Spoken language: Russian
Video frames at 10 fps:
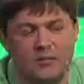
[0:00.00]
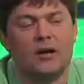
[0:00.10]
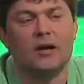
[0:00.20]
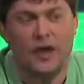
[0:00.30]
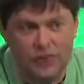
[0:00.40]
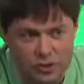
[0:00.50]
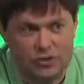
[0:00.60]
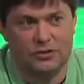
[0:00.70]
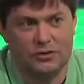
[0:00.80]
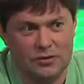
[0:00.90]

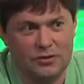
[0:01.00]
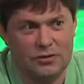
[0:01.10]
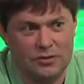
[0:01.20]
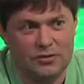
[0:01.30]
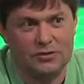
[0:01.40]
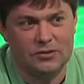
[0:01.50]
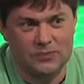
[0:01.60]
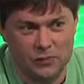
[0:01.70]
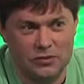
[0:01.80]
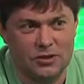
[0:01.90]
загадочных
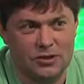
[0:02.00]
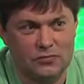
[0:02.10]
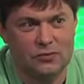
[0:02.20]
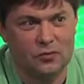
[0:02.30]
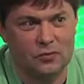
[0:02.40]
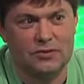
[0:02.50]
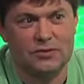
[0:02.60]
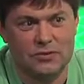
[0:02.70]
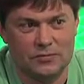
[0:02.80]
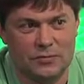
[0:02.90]
звезд нашего
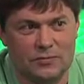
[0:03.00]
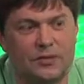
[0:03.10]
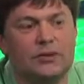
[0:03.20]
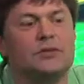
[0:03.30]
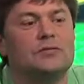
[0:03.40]
шоу-бизнеса. Вот посмотрите,